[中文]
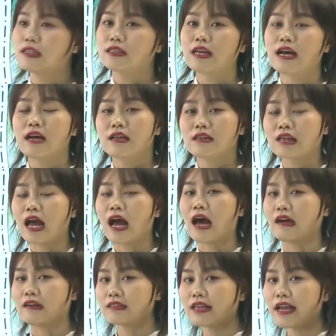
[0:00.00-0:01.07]
那
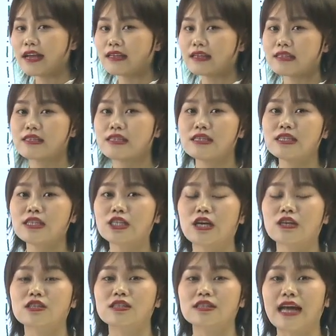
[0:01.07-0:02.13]
唐代的京
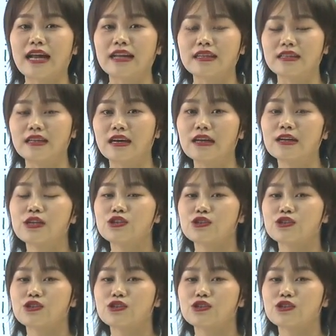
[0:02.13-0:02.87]
城是哪里呢？